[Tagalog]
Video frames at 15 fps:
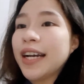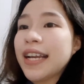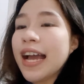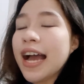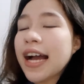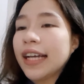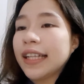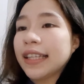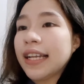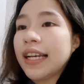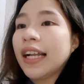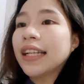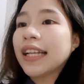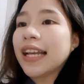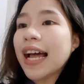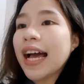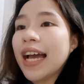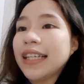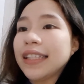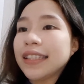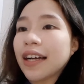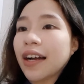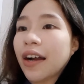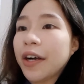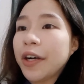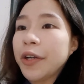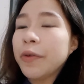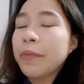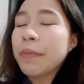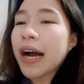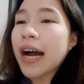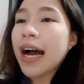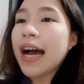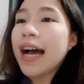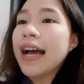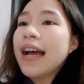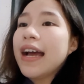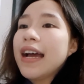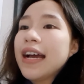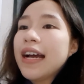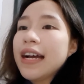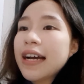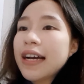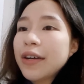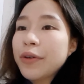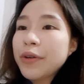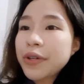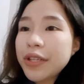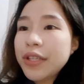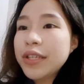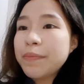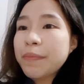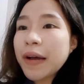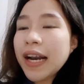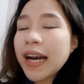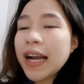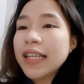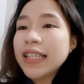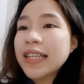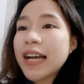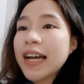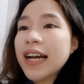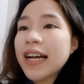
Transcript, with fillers: iakat na lang nila ay sa car yung mga goods para sa